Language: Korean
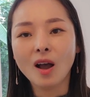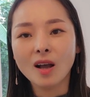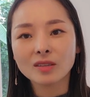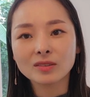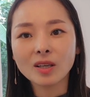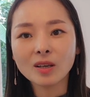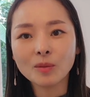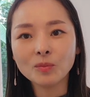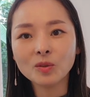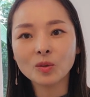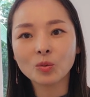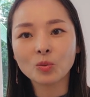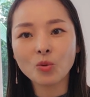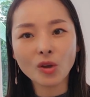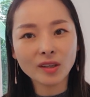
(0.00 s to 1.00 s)
사람들이
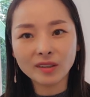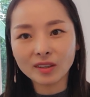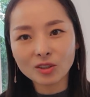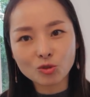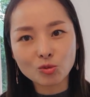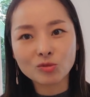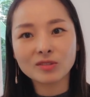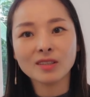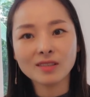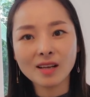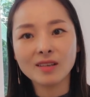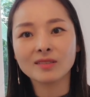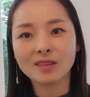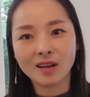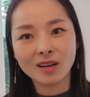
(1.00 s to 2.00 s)
왜 이렇게 죽자
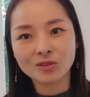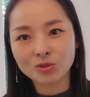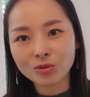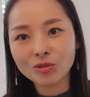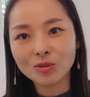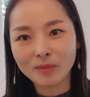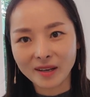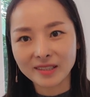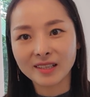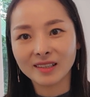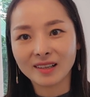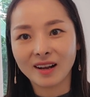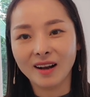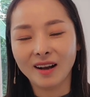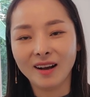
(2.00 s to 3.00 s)
살자 술을
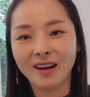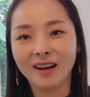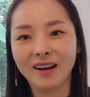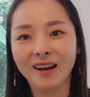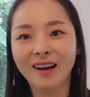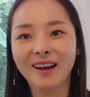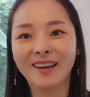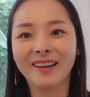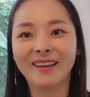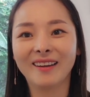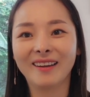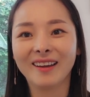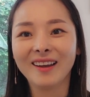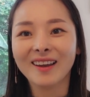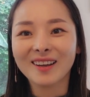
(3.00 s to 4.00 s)
마실까
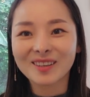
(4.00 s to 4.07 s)
예,